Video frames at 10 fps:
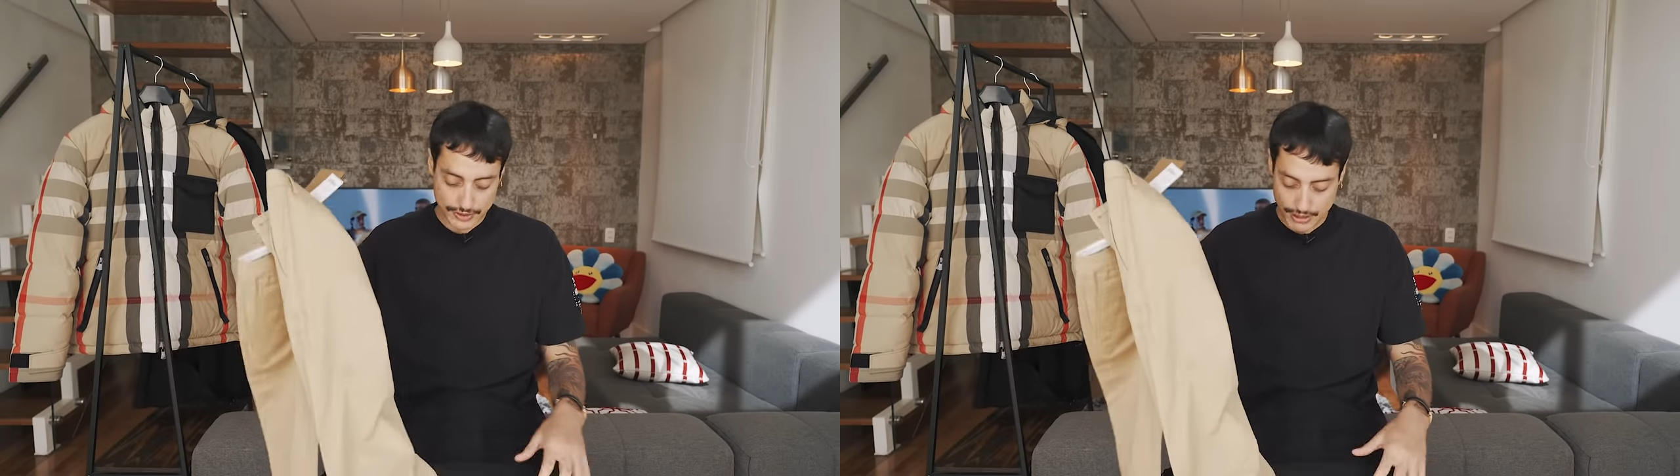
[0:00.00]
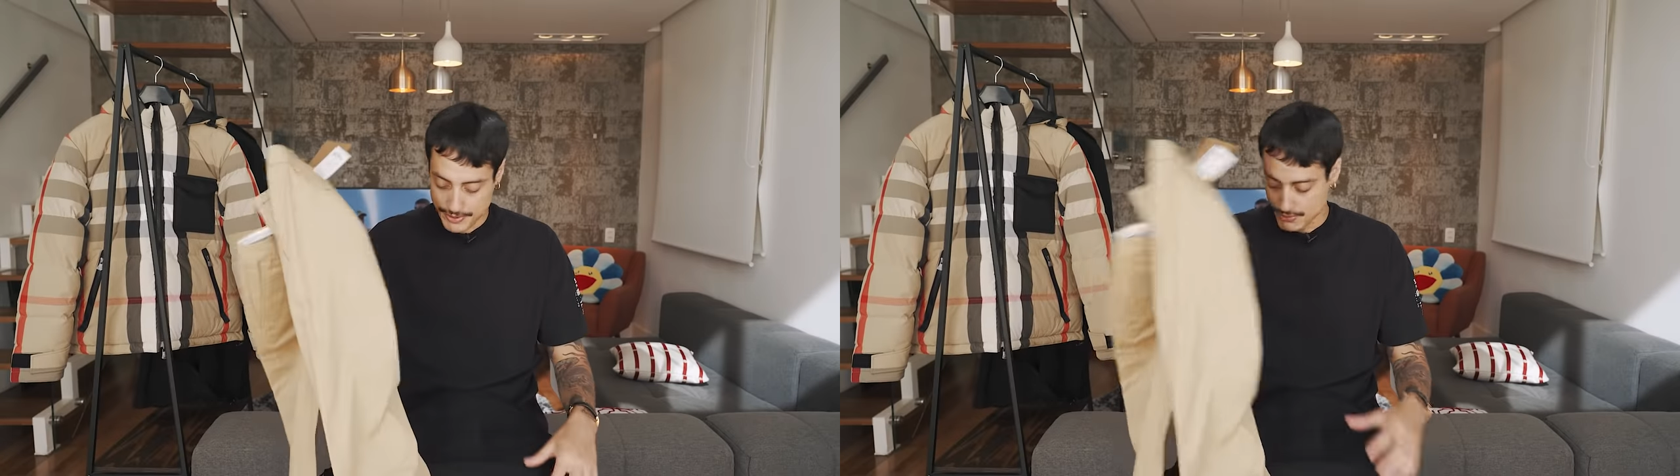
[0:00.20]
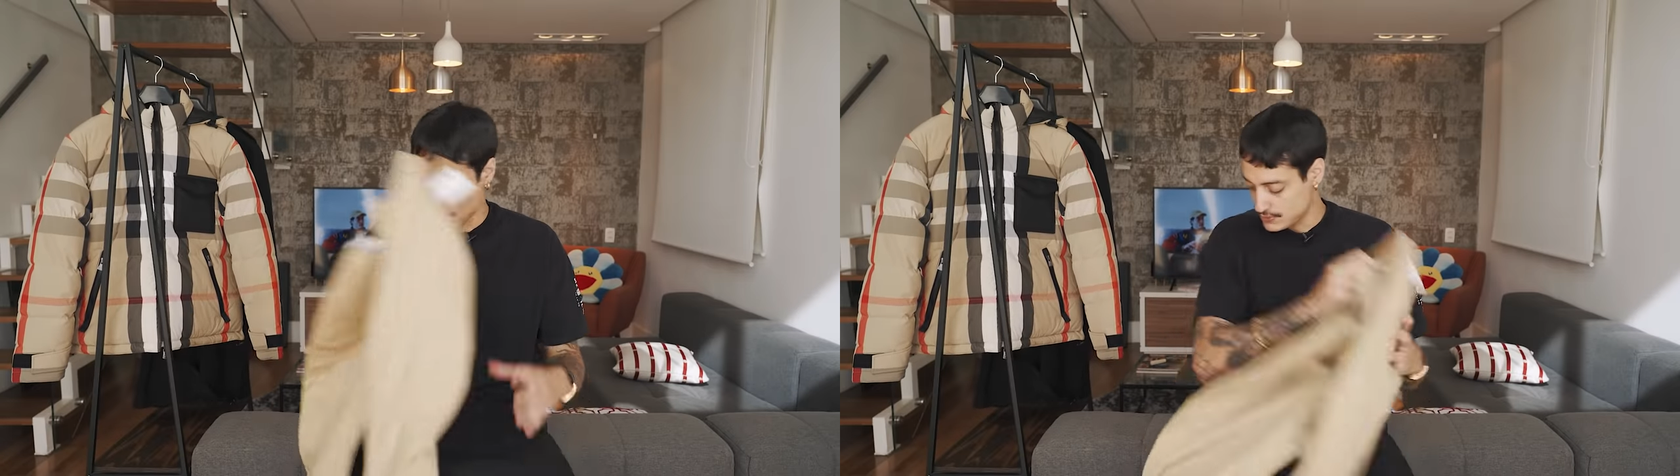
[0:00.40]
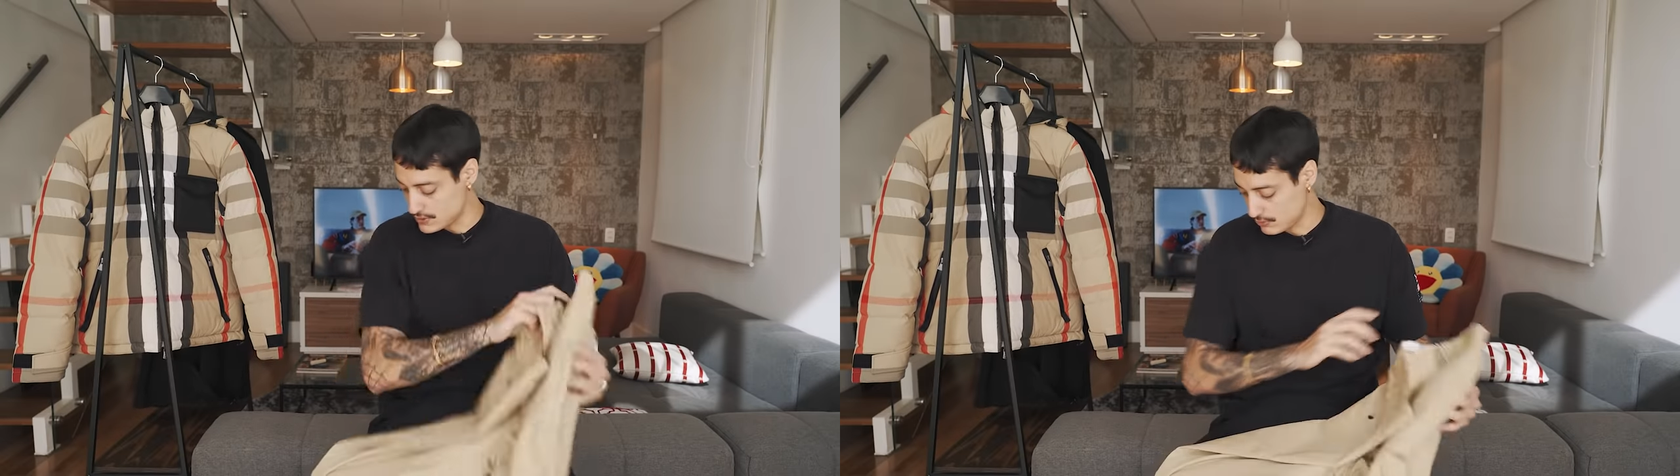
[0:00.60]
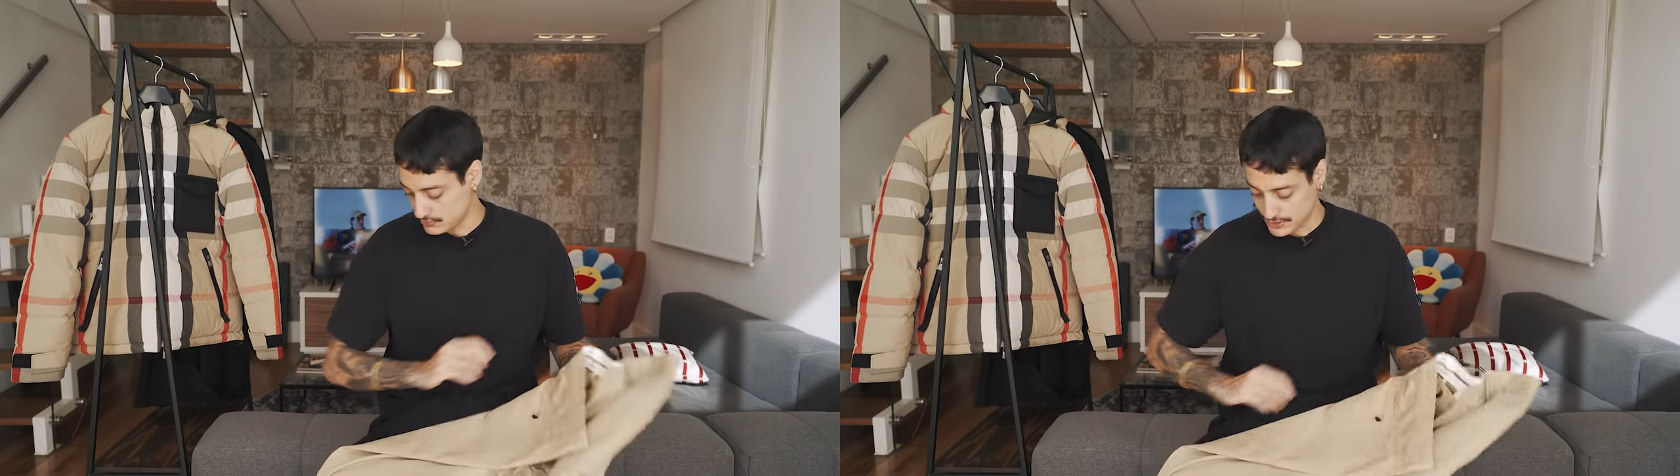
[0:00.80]
A mesma
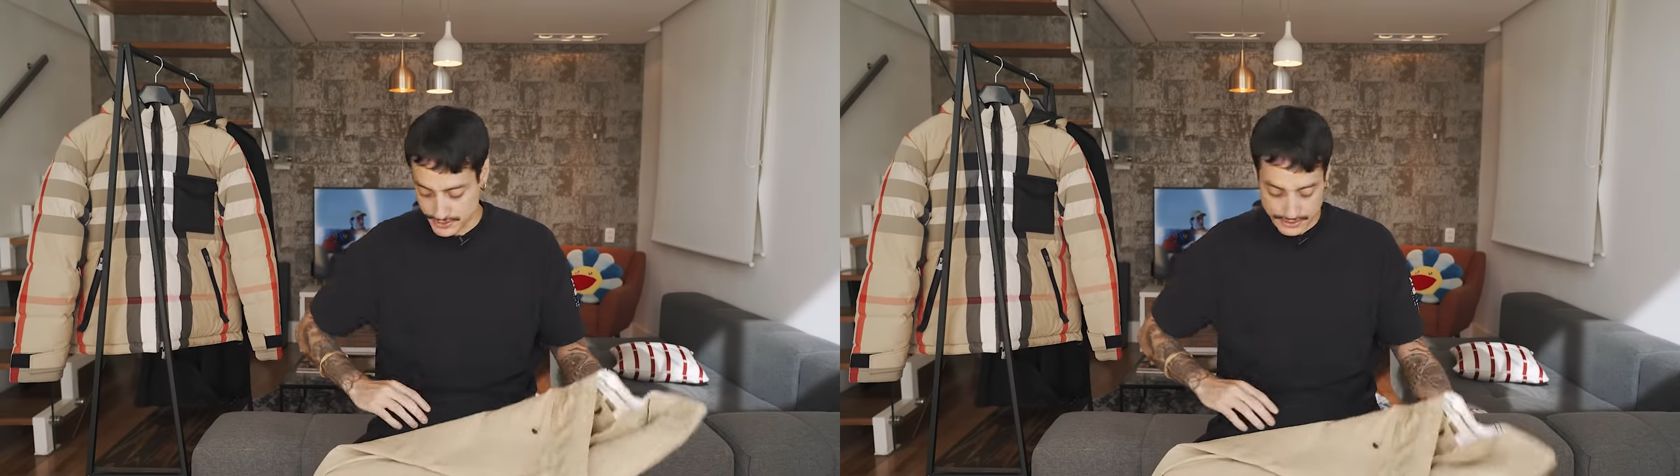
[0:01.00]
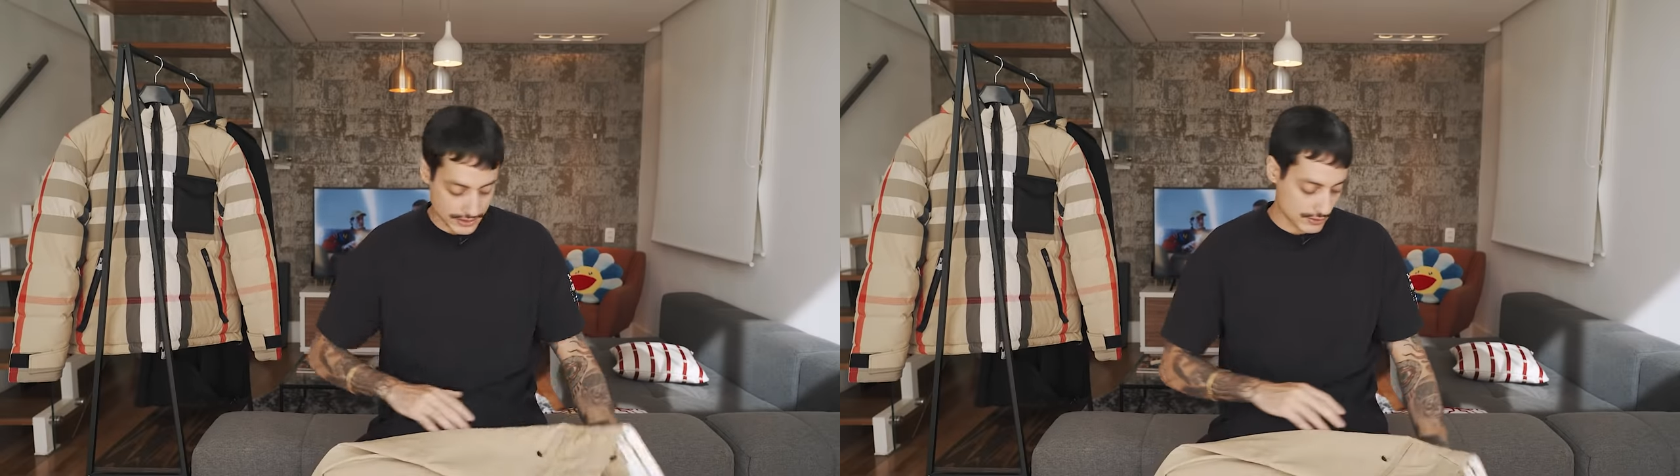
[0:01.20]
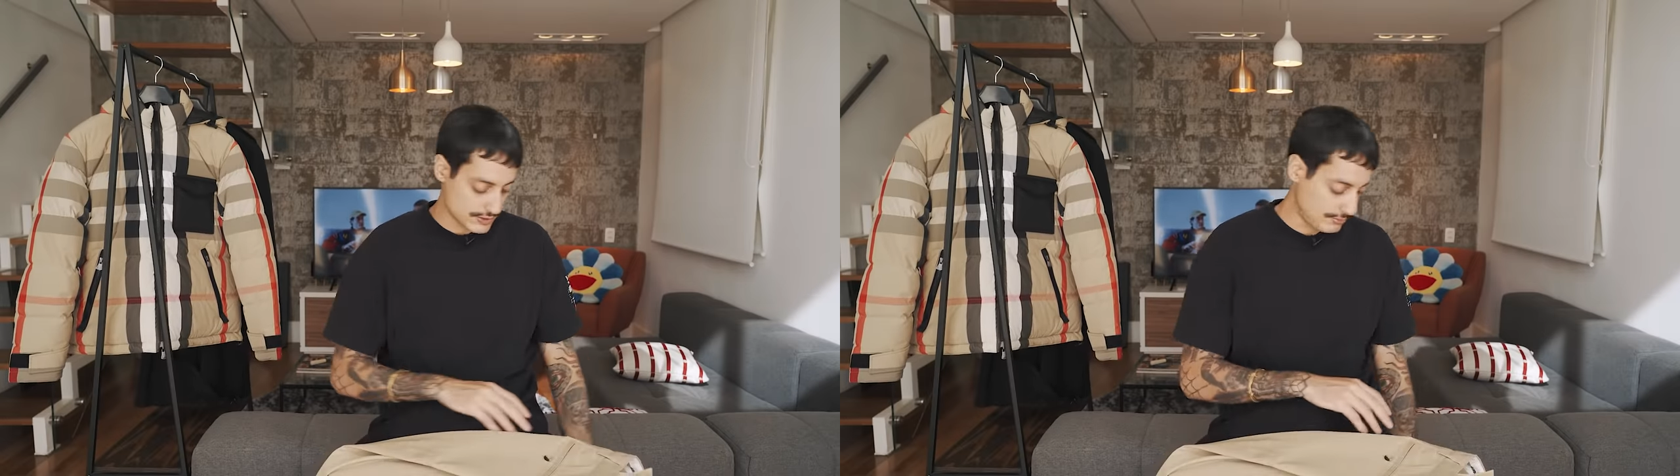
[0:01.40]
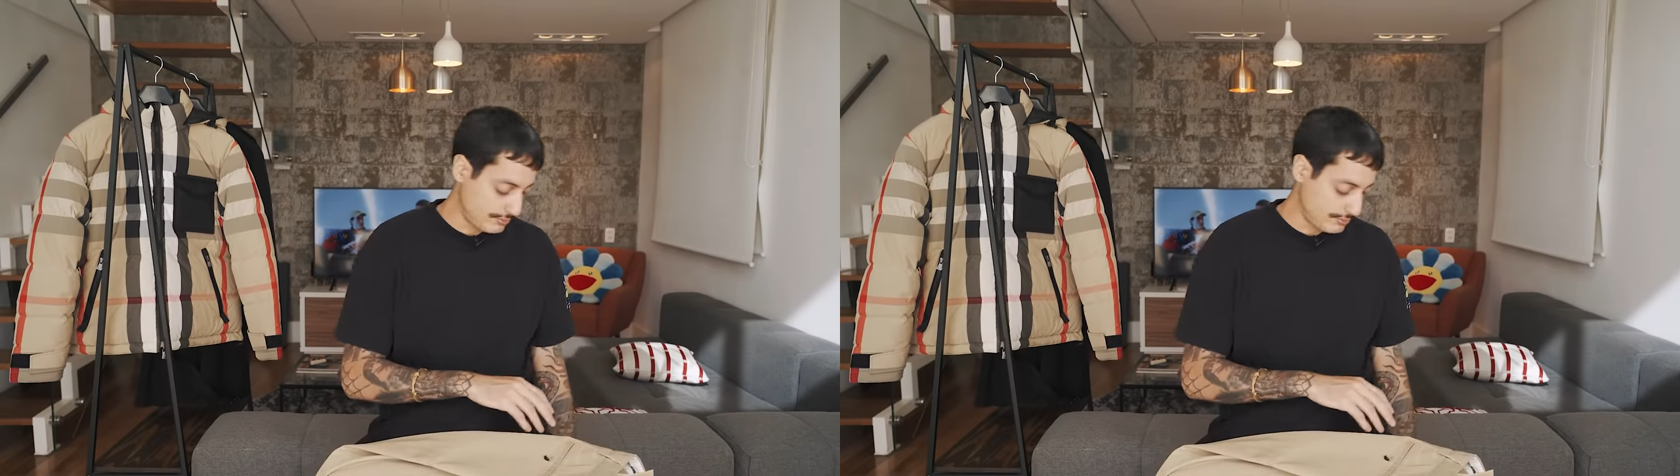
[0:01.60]
coisa acontece na calça